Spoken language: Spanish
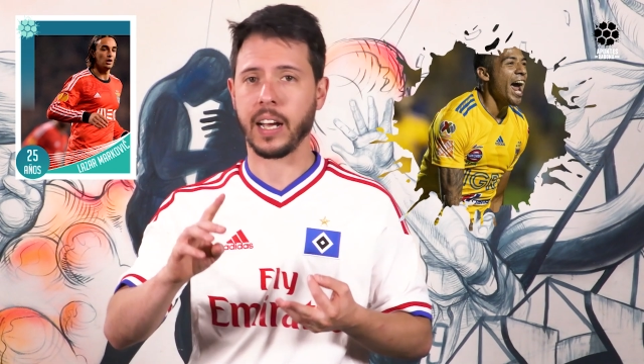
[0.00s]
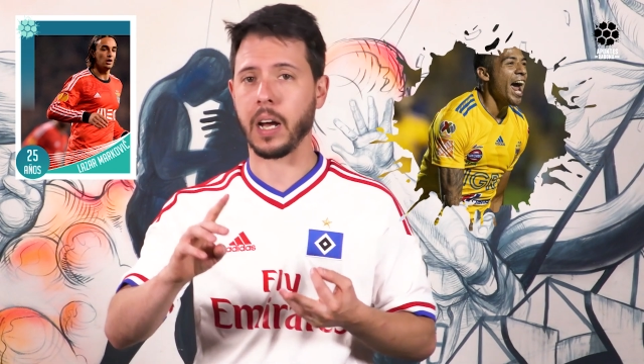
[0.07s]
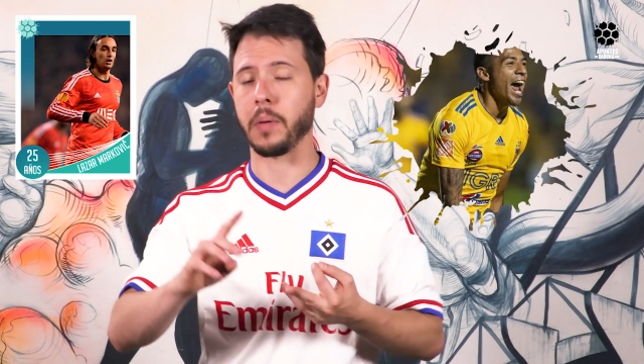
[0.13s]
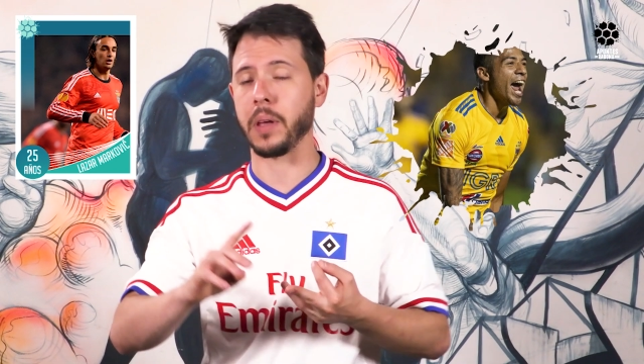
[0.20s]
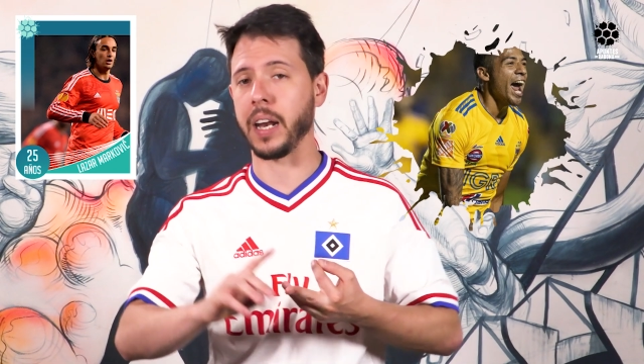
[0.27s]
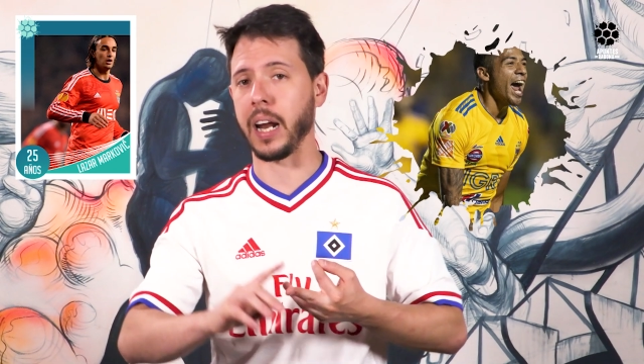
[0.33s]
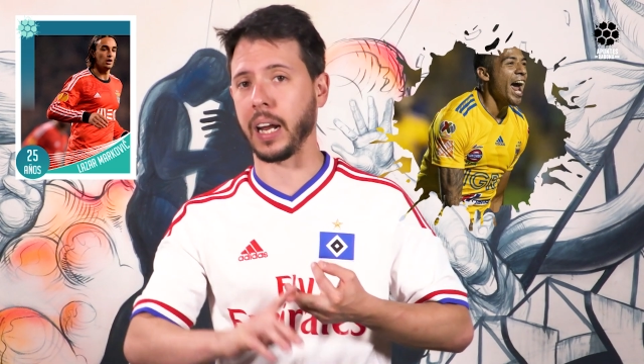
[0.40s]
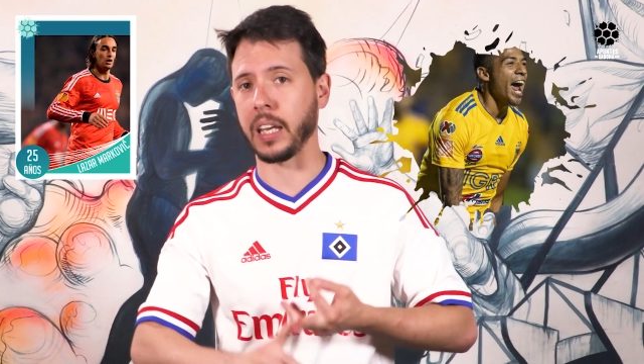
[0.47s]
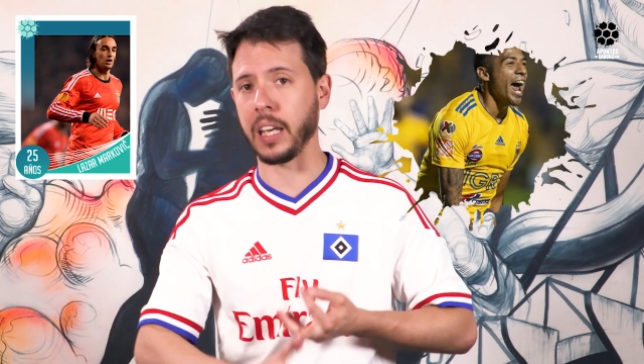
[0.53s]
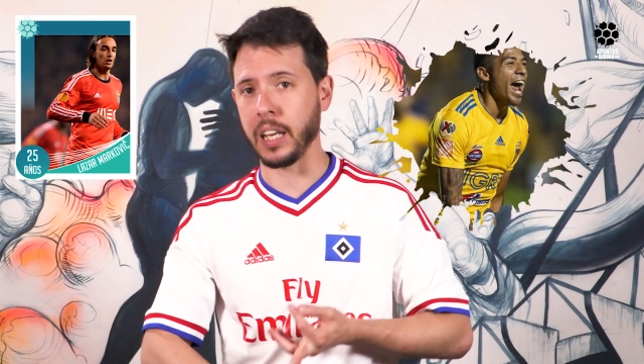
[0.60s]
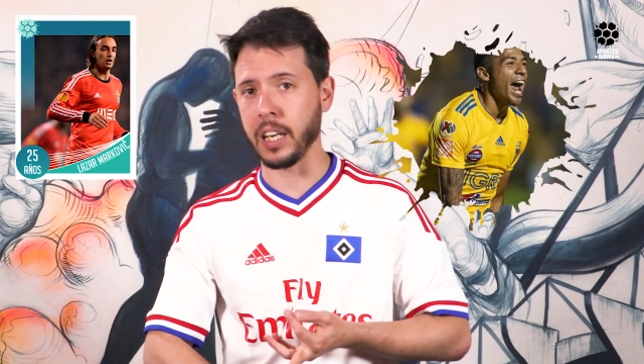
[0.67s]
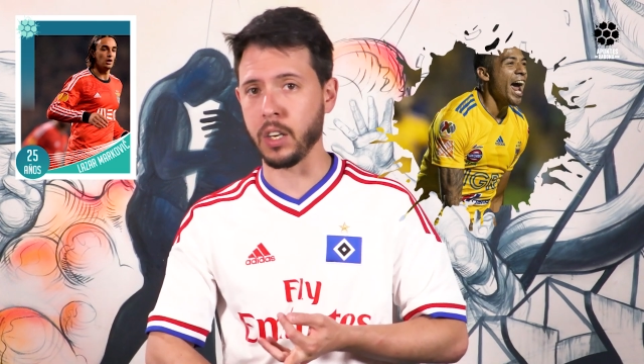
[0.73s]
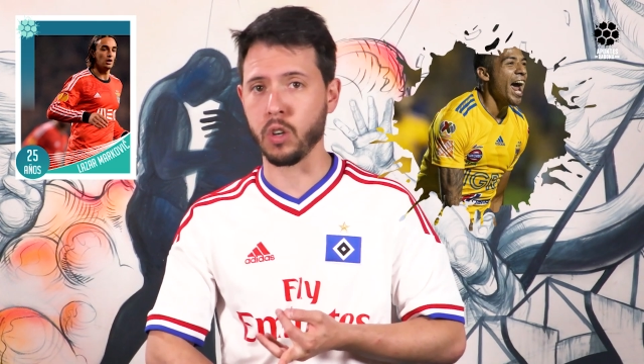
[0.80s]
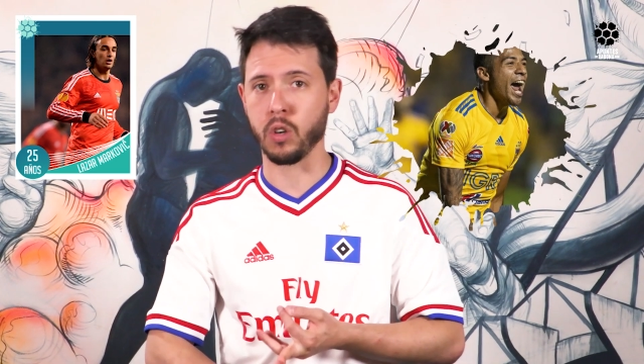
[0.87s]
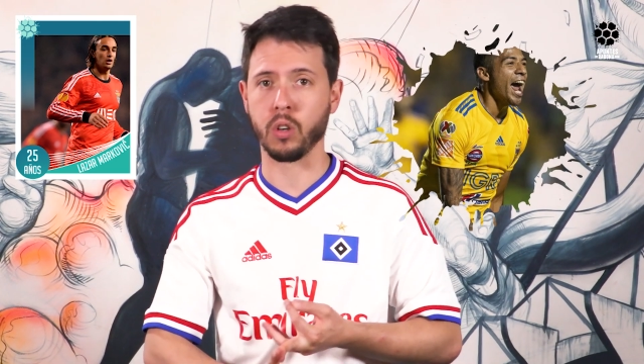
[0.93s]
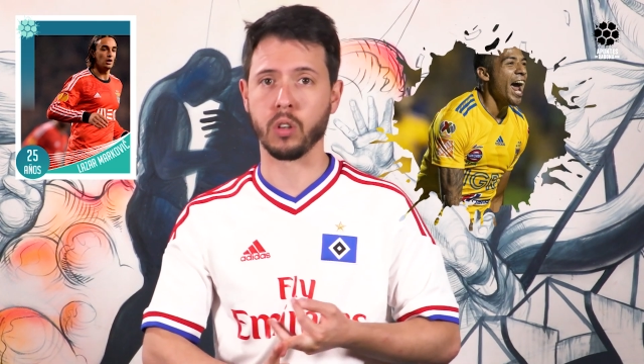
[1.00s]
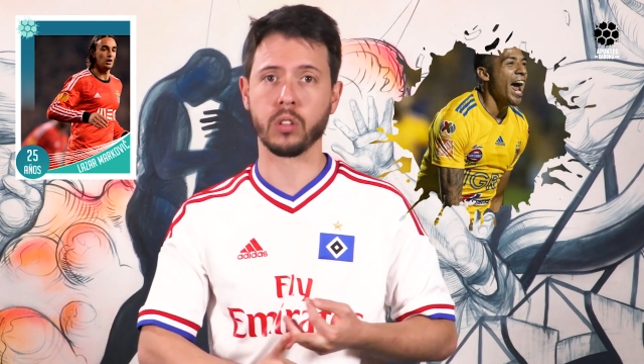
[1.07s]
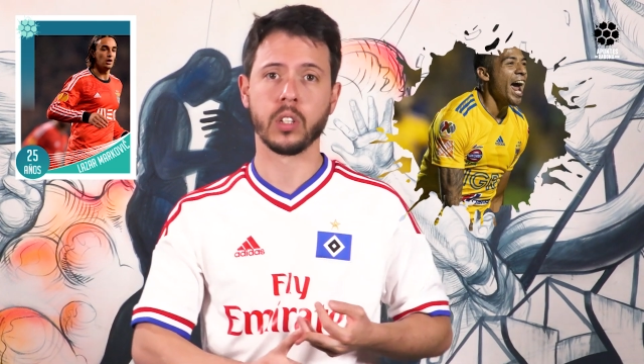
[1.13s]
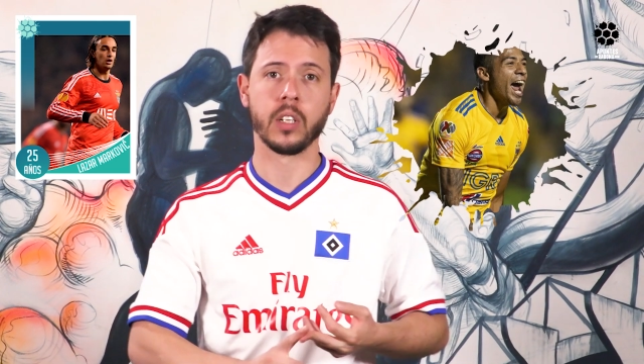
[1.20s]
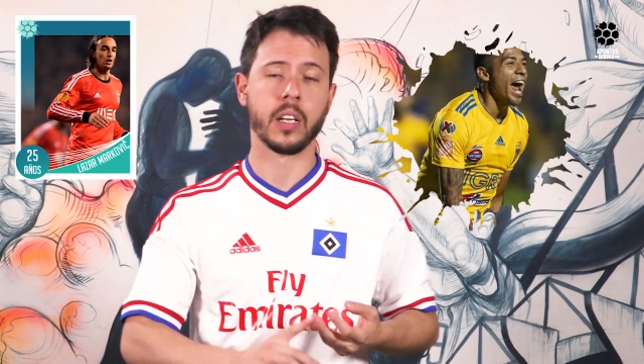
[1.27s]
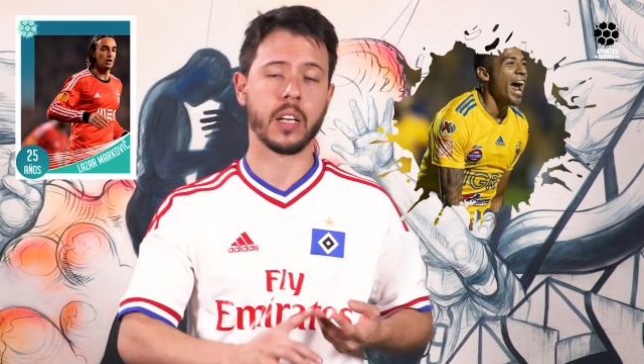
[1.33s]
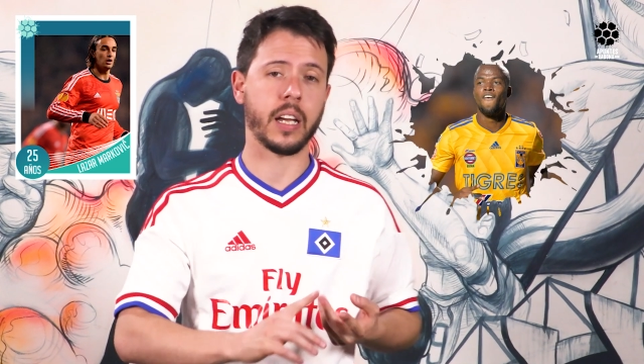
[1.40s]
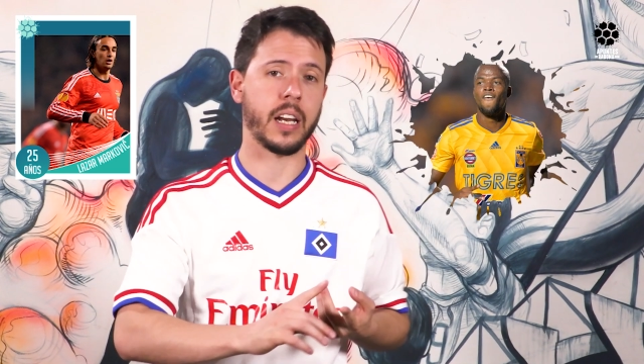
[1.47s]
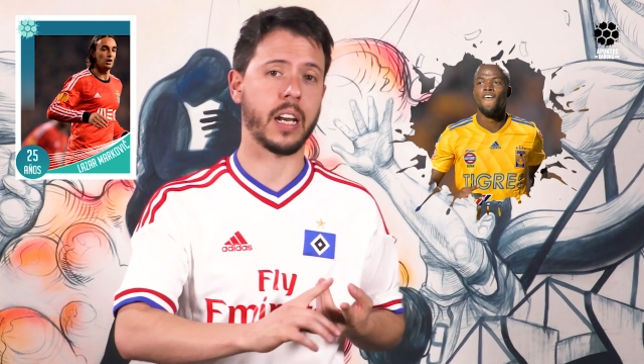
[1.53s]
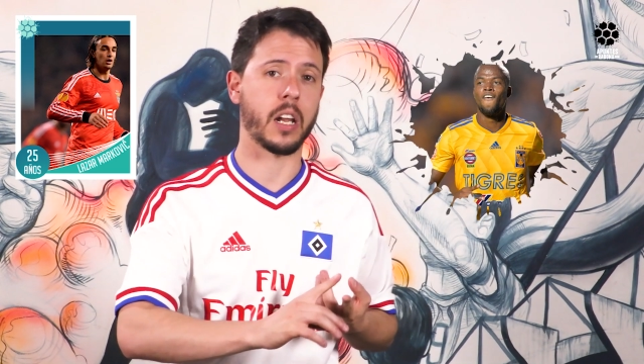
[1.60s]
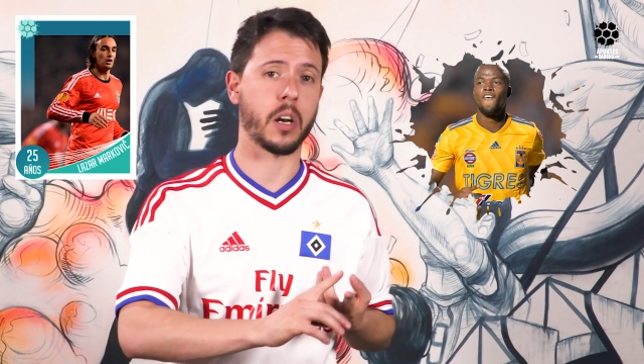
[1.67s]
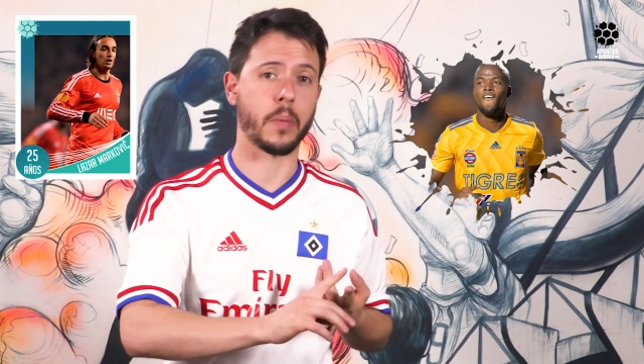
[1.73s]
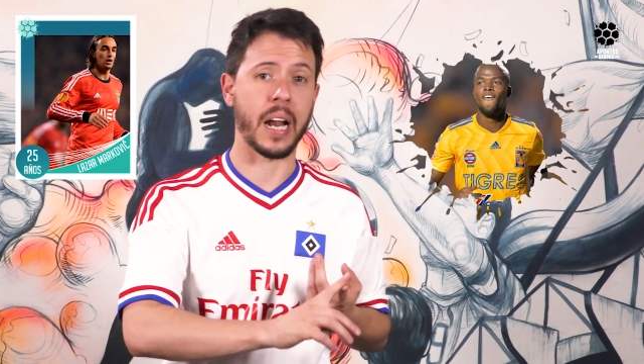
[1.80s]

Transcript: Javier Aquino, Ener